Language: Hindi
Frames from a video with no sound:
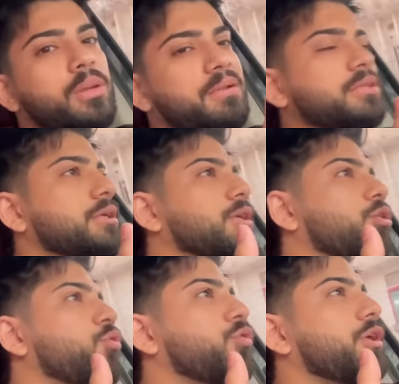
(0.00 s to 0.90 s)
नहीं पता था कि
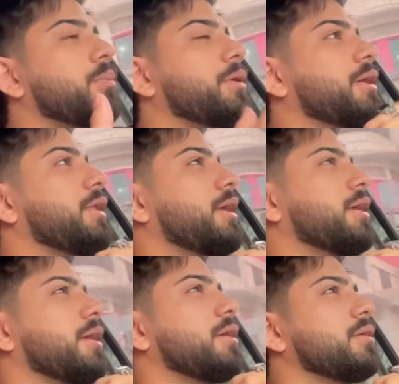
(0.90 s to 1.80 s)
क्यों हुई है मगर ये
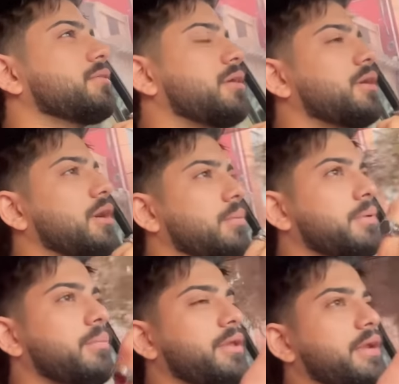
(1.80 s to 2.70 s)
कि जरना
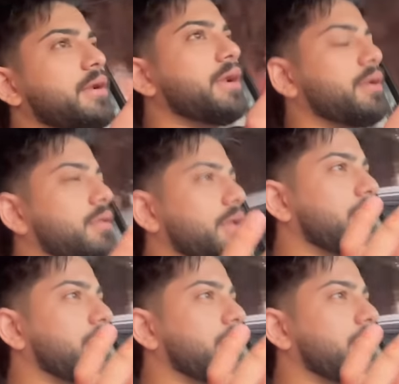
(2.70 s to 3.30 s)
आपने भी ये डिटेक्ट किया